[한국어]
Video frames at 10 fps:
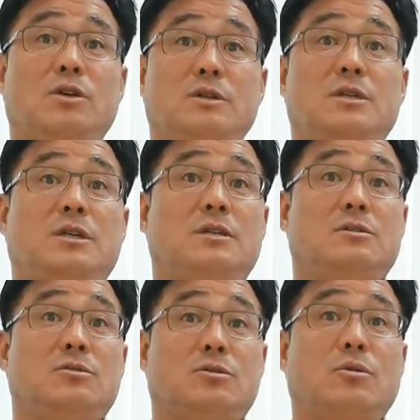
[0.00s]
중요한
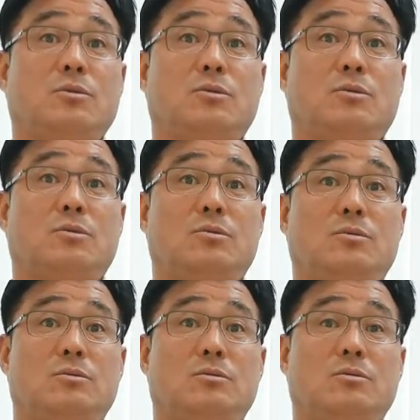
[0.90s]
얘기거든요. 서로 서로.
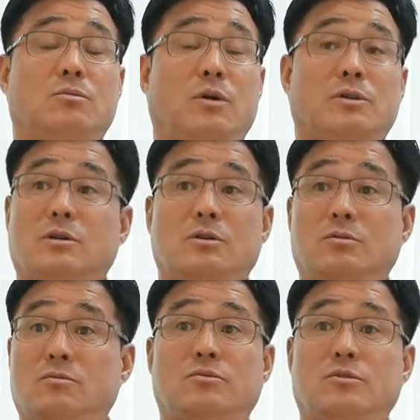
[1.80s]
만약에
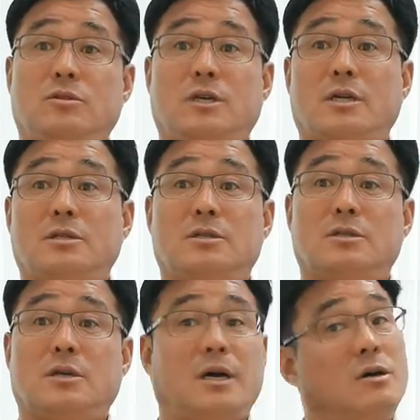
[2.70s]
그런 부분이 자리에
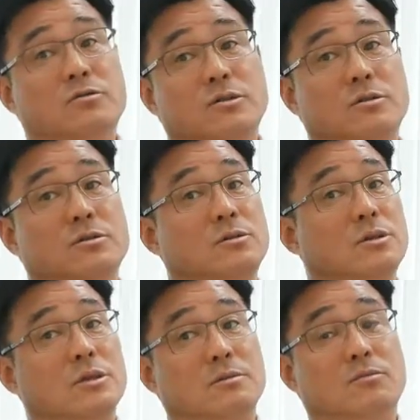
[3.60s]
있어서 아
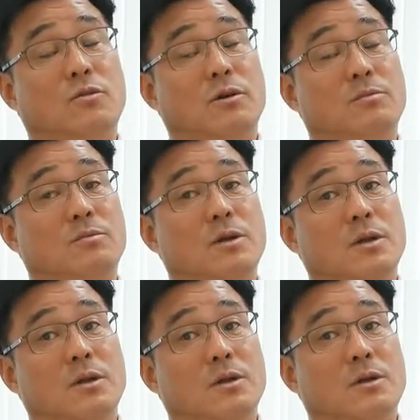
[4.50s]
우리는 이제 뭐
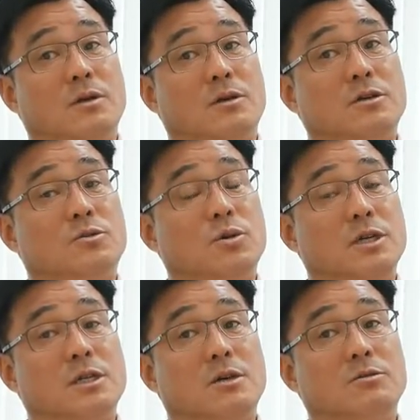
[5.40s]

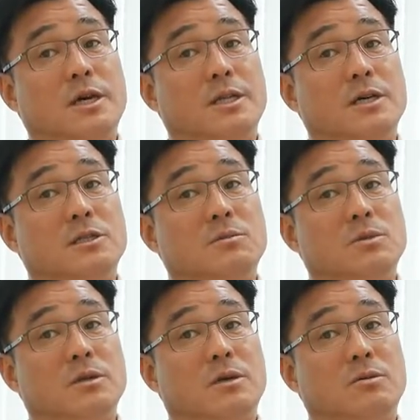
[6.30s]
그고객사업을안
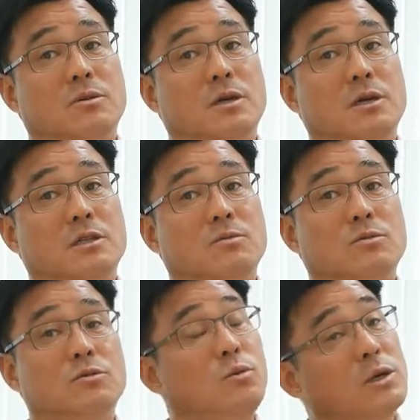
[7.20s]
하겠습니다라고
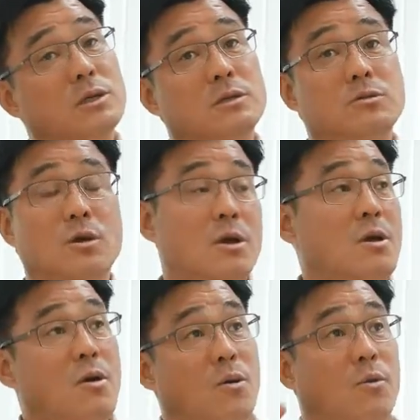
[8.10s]
얘기한다면 그 고객사는